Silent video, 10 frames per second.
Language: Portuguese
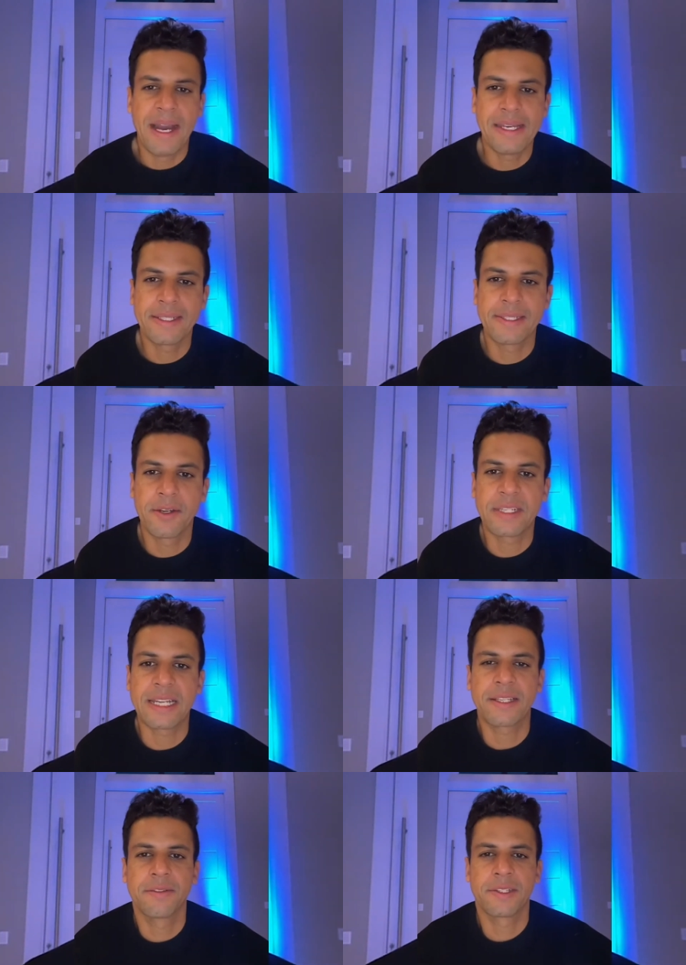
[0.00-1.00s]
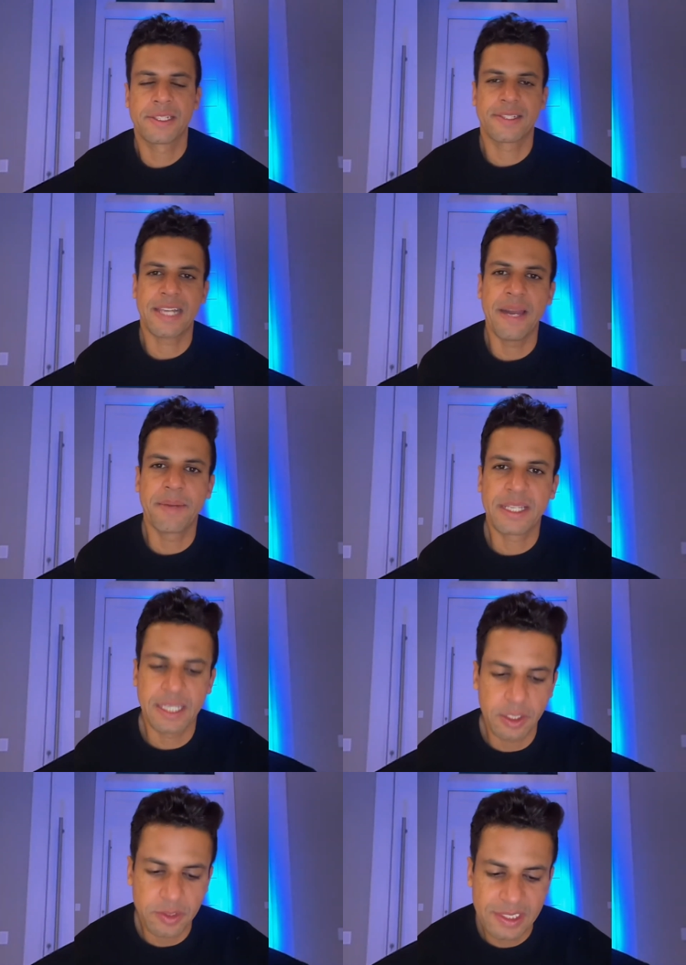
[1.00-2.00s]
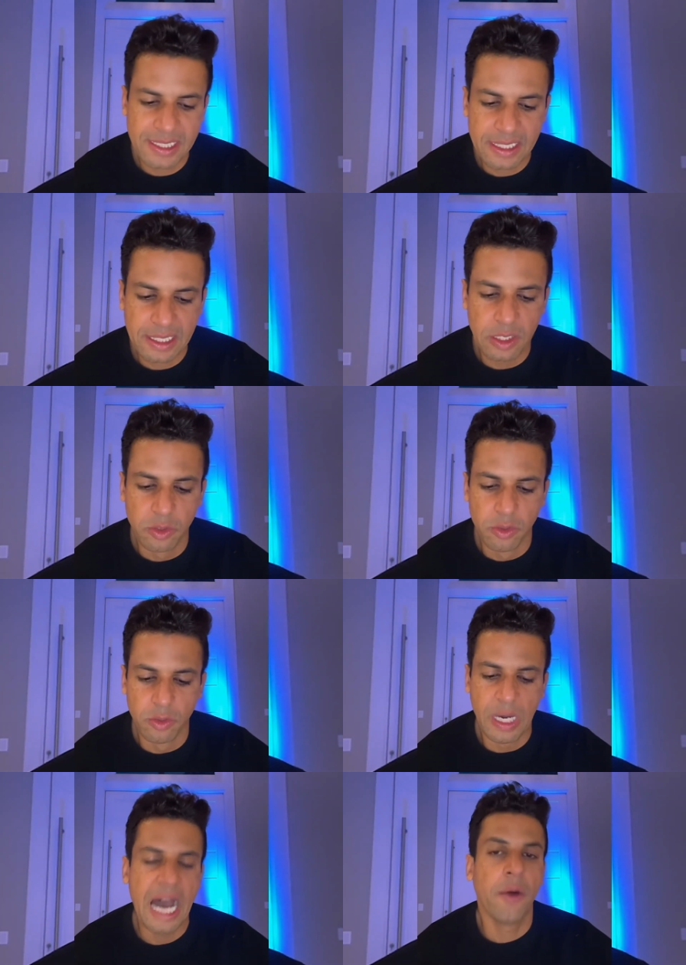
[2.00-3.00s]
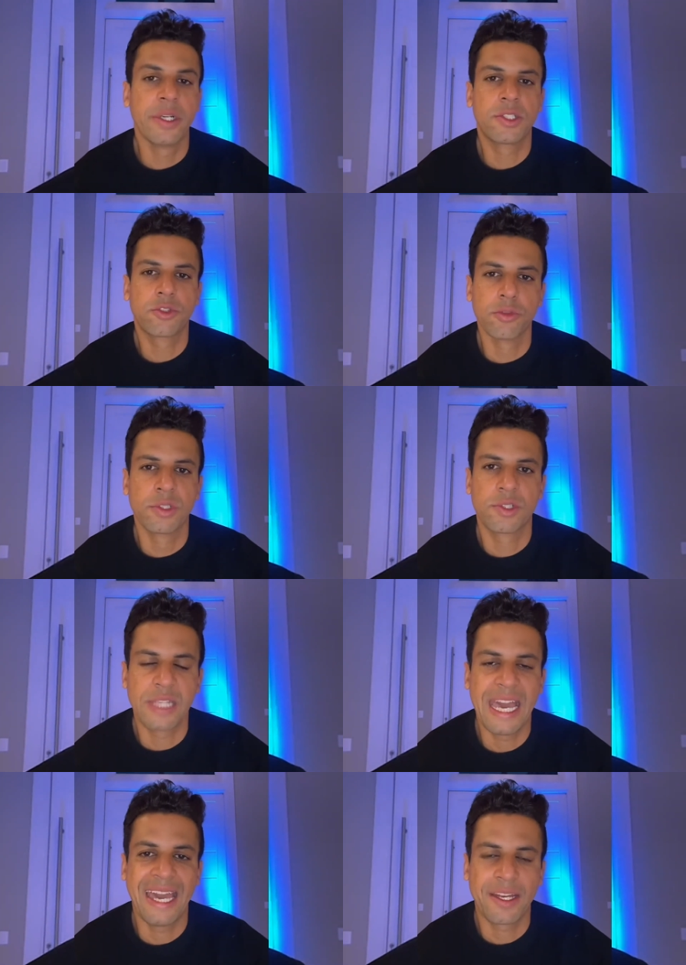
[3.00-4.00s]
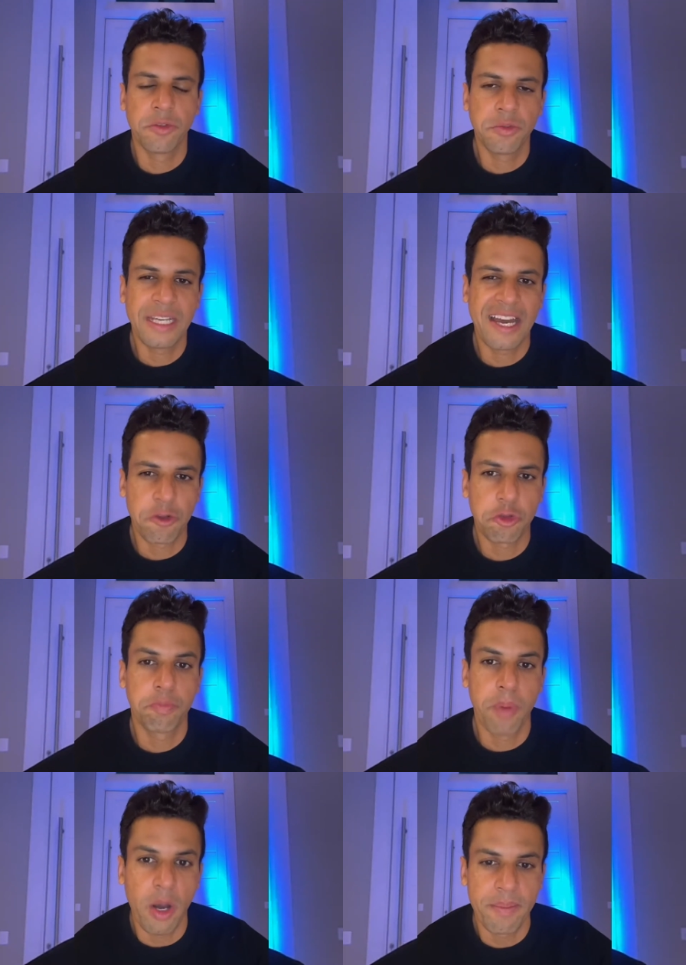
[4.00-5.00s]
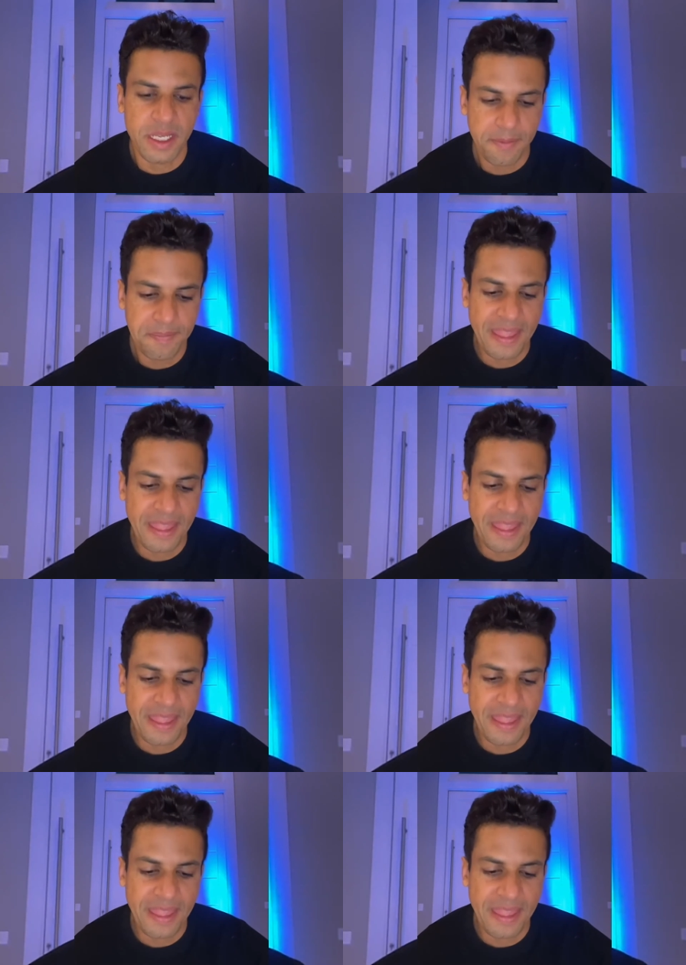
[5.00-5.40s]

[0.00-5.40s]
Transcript: Mas eu quero que você saiba que os que o Howard Schultz era um garoto pobre,